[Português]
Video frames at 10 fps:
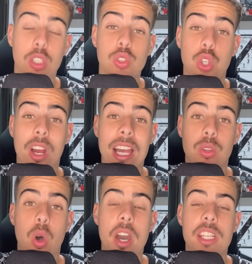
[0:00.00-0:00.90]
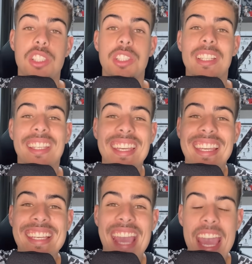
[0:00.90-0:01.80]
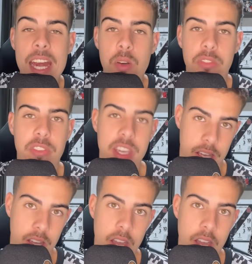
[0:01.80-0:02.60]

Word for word: Jogadores que queiram vir.